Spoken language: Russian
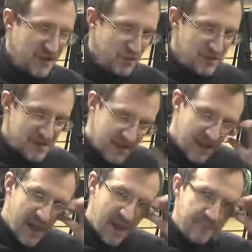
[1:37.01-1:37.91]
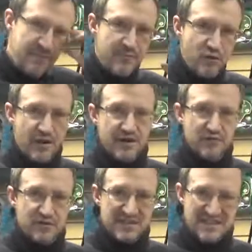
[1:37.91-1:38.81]
То есть прибор,
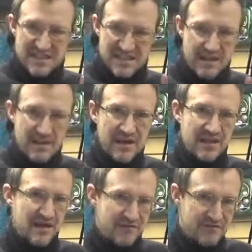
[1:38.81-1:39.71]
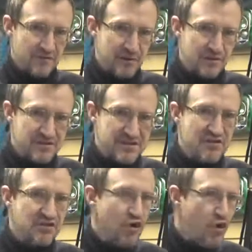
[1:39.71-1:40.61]
вот самый главный его плюс, и
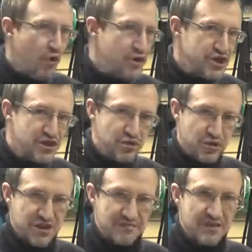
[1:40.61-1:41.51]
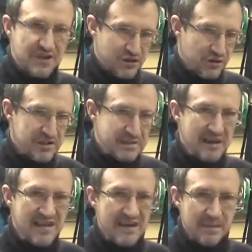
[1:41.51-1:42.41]
он очень дешев, но это
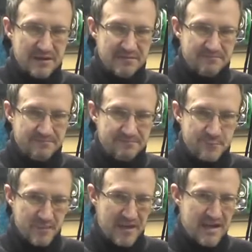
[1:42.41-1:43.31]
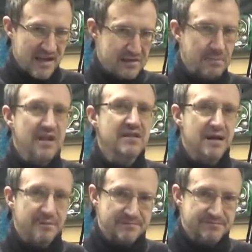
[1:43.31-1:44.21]
MyLab. И это MineLab.